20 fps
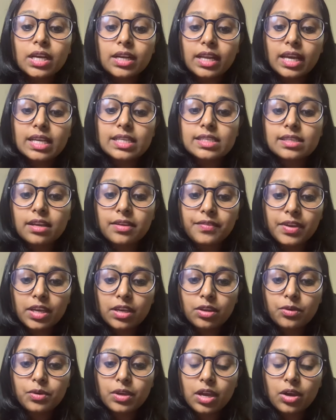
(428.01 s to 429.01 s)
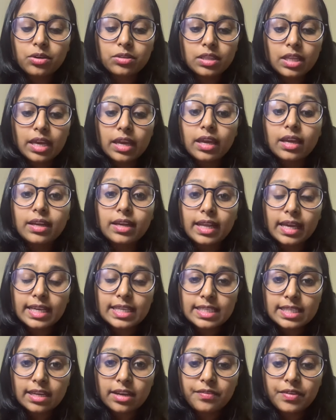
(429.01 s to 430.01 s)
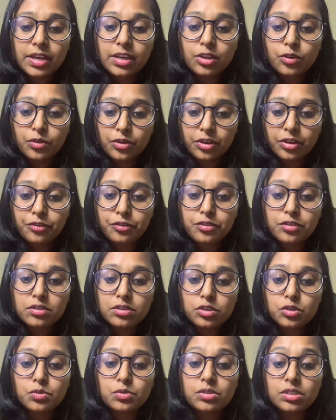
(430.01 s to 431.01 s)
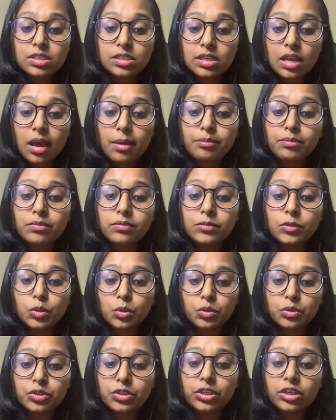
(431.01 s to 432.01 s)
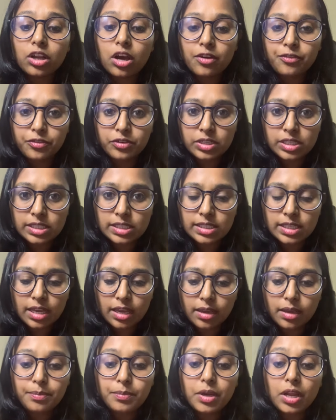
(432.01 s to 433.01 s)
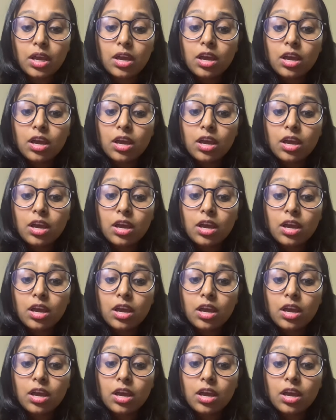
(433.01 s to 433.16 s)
टैक्स रेवेन्यू क्या होता है टैक्स रेवेन्यू रेफर्स टू सम टोटल ऑफ रिसिप्ट